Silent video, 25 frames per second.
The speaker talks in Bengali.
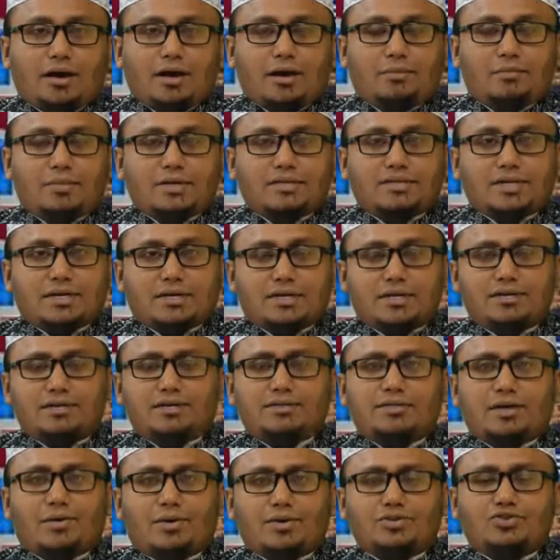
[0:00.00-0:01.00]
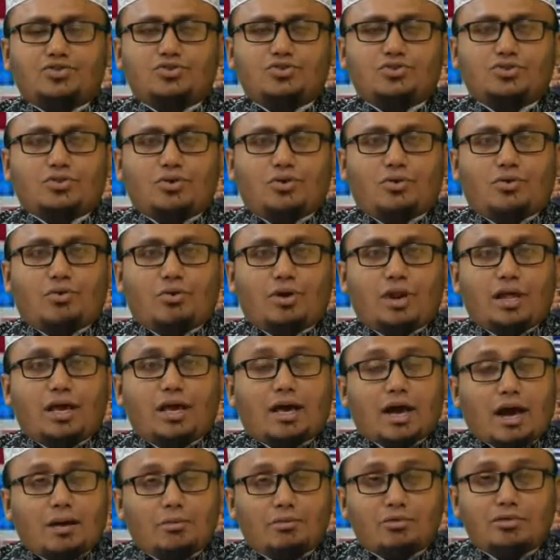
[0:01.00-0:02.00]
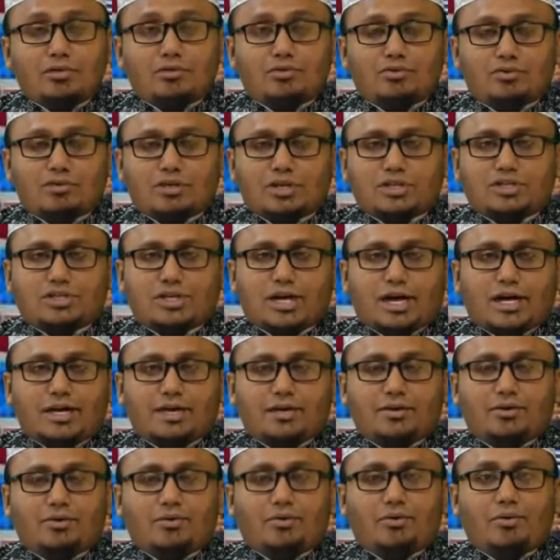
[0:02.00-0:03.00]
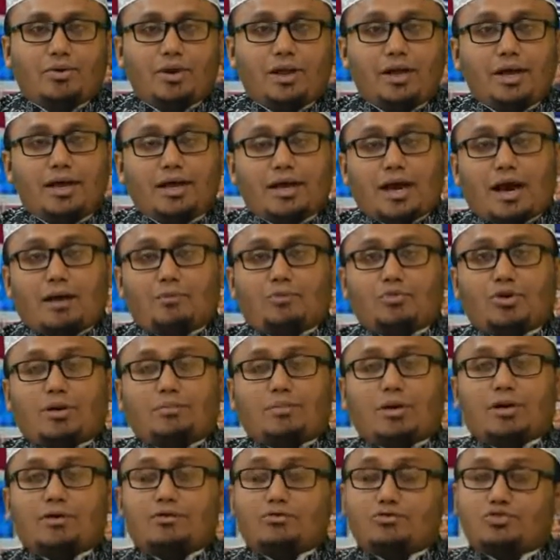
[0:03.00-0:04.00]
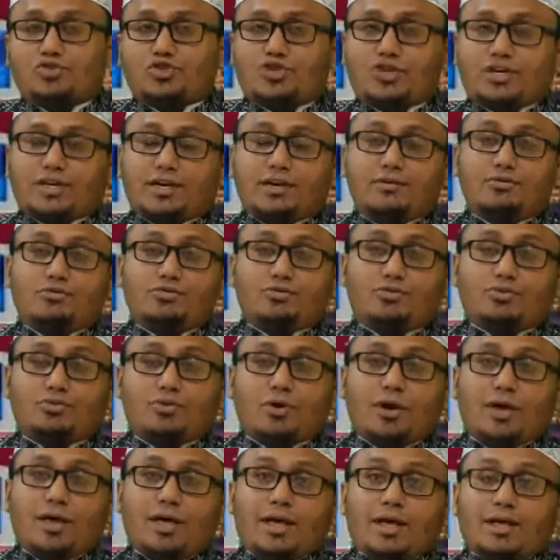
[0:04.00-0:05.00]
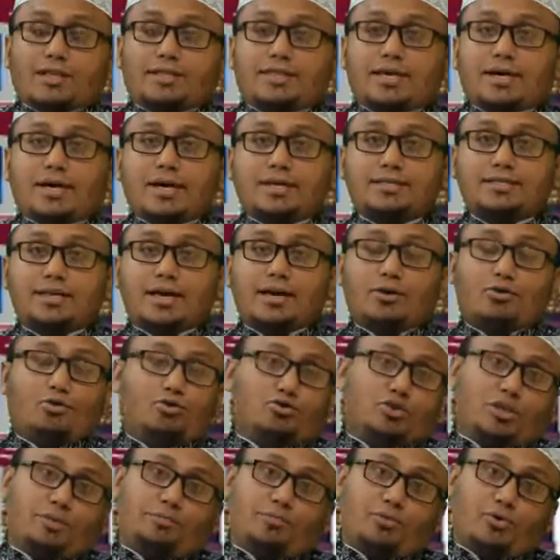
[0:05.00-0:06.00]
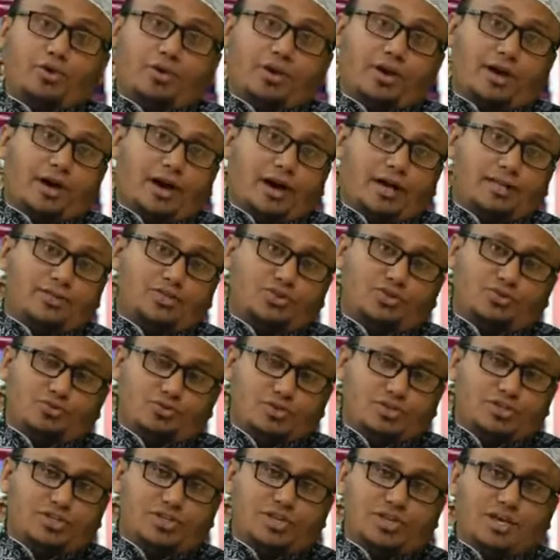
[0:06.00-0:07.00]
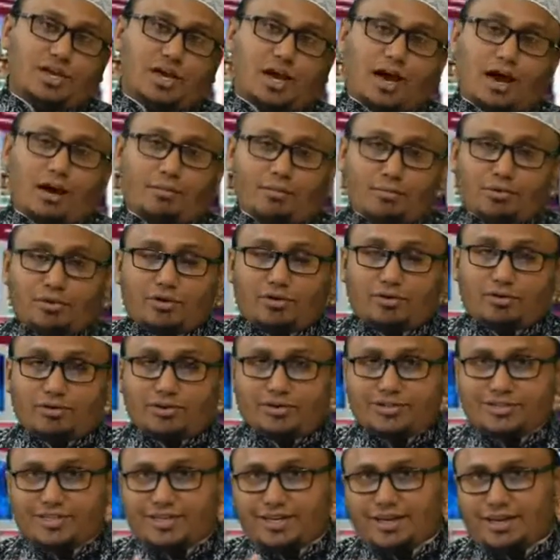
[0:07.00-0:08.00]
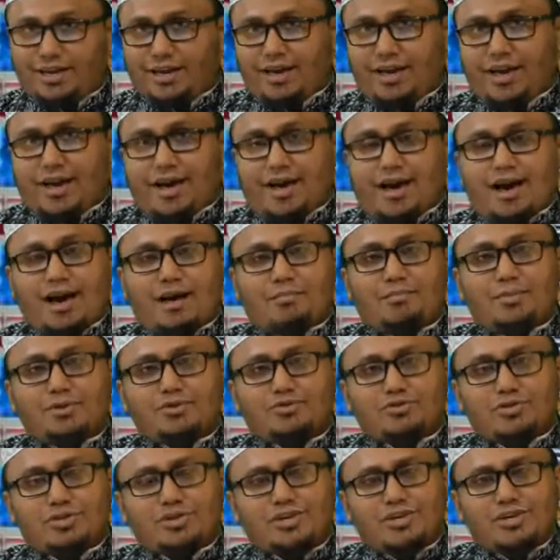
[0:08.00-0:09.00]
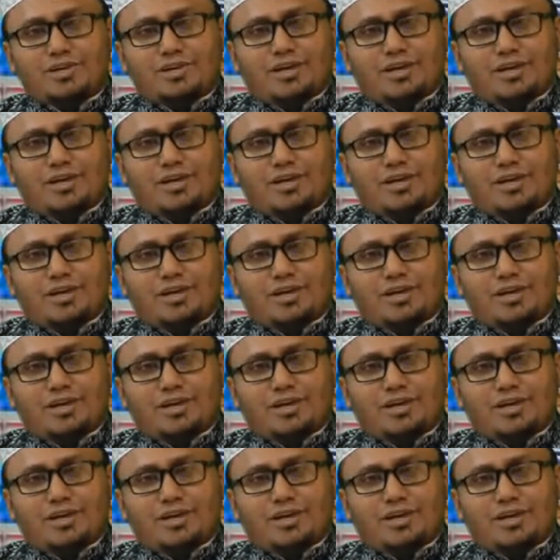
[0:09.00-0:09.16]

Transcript: আমরা জান্নাতে যাওয়ার জন্য অনেক আমল করতে চাই অনেক আমল আমরা করছি কিন্তু দেখা যায় কতিপয় কাজ রয়েছে আমল রয়েছে আমরা যদি